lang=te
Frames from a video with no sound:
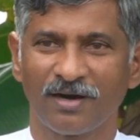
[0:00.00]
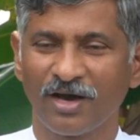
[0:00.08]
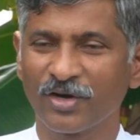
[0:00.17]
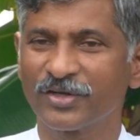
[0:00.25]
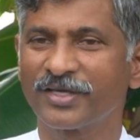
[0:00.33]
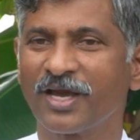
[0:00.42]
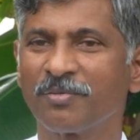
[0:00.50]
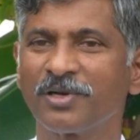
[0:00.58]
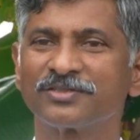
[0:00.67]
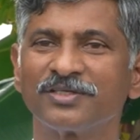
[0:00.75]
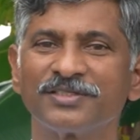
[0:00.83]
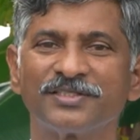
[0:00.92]
ఆరోగ్య
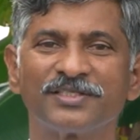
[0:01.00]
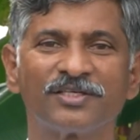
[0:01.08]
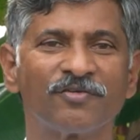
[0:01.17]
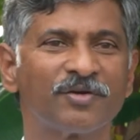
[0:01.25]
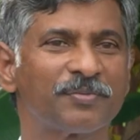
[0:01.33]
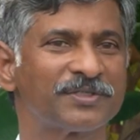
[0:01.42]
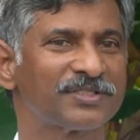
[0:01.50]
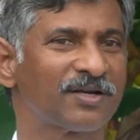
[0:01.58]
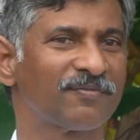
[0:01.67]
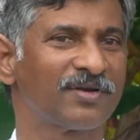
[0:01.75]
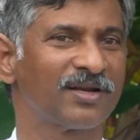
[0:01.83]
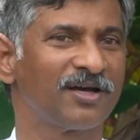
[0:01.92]
అభిలాషలు చేసేటువంటి
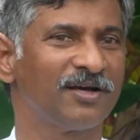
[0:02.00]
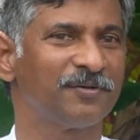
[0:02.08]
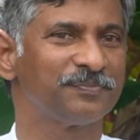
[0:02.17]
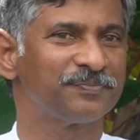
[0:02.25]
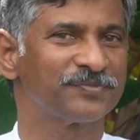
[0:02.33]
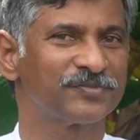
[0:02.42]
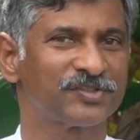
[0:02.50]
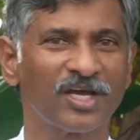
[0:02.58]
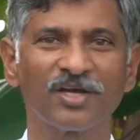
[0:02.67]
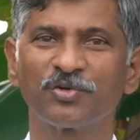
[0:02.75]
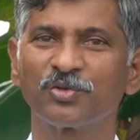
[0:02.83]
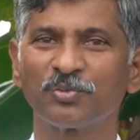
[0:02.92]
ప్రచారం వల్ల
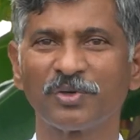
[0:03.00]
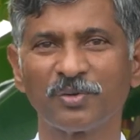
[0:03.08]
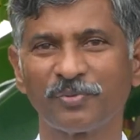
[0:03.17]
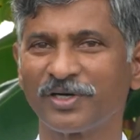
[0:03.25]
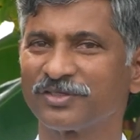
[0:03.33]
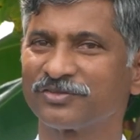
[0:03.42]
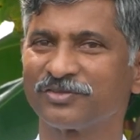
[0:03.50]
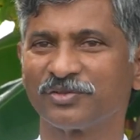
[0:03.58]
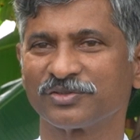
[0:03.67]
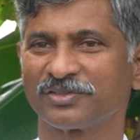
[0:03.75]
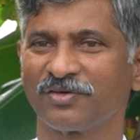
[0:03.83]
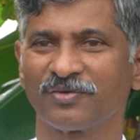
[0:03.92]
చాలా కుటుంబాలు పాటిస్తూ
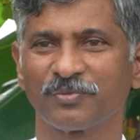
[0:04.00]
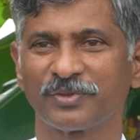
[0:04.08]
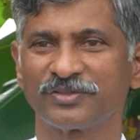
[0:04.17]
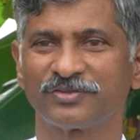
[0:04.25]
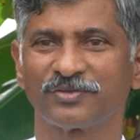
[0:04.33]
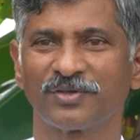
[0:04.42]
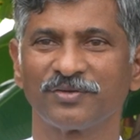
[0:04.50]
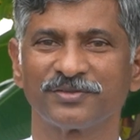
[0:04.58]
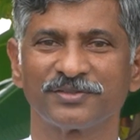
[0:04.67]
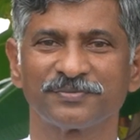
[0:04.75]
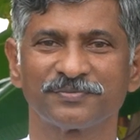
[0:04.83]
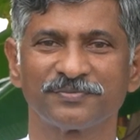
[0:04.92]
వస్తా ఉన్న పరిస్థితి కూడా
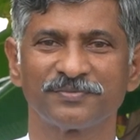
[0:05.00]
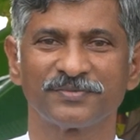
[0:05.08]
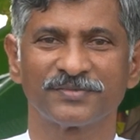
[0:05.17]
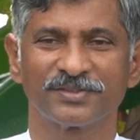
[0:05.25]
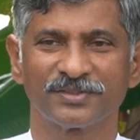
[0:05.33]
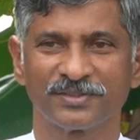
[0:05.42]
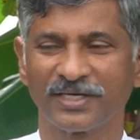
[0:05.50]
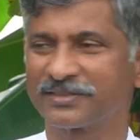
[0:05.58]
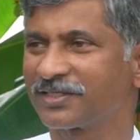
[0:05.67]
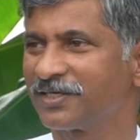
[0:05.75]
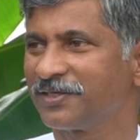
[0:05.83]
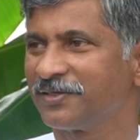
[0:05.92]
ఉంది
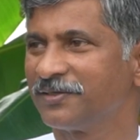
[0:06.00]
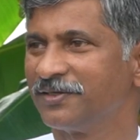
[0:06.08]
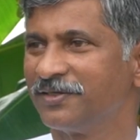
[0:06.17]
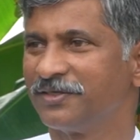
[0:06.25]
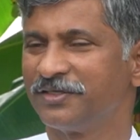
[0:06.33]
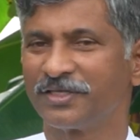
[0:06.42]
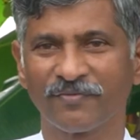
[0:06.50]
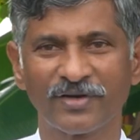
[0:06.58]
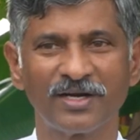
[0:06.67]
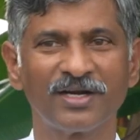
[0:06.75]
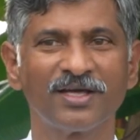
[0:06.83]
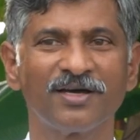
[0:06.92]
గత
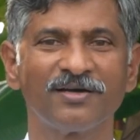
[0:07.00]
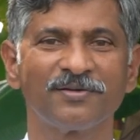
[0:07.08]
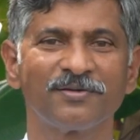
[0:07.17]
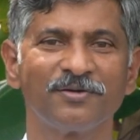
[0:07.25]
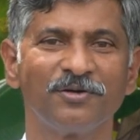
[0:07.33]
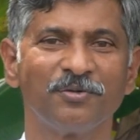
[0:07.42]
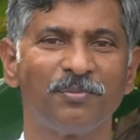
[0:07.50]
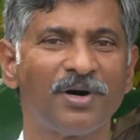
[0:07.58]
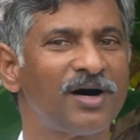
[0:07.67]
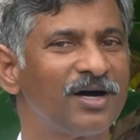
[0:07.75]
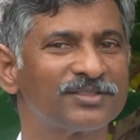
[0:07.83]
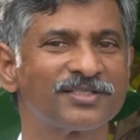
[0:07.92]
ఇరవై ఏళ్ల
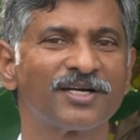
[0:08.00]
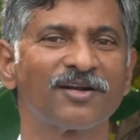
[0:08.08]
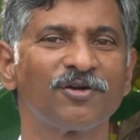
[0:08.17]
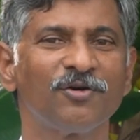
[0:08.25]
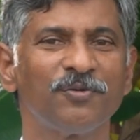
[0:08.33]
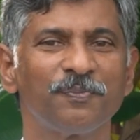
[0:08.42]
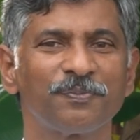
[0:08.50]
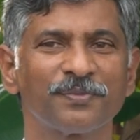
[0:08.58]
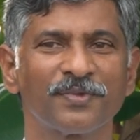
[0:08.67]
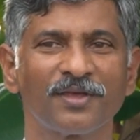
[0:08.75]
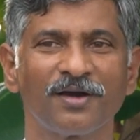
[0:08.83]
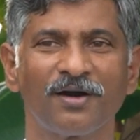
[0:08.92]
మా ఆచరణలో
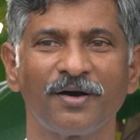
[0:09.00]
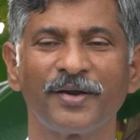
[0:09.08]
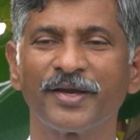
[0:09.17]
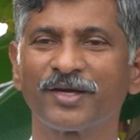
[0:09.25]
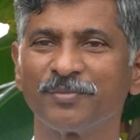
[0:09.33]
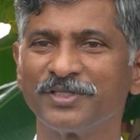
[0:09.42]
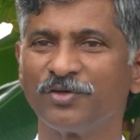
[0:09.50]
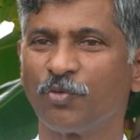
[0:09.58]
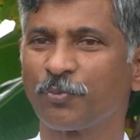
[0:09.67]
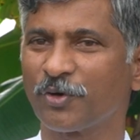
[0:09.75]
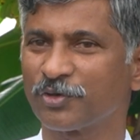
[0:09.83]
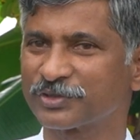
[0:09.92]
అనేక మంది
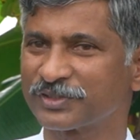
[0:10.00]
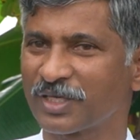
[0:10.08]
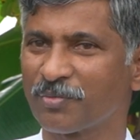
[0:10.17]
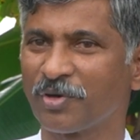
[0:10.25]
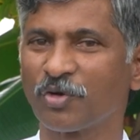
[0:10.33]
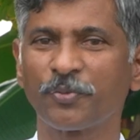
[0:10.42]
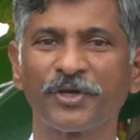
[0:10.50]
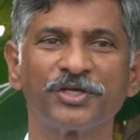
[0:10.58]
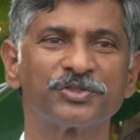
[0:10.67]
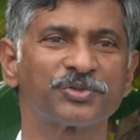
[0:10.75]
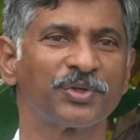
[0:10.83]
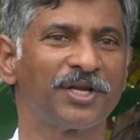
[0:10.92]
ఉపవాస ధర్మాన్ని
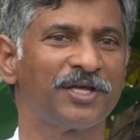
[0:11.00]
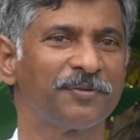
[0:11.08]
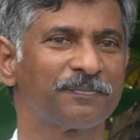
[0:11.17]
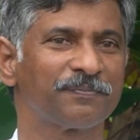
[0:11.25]
ఉపయోగించుకొని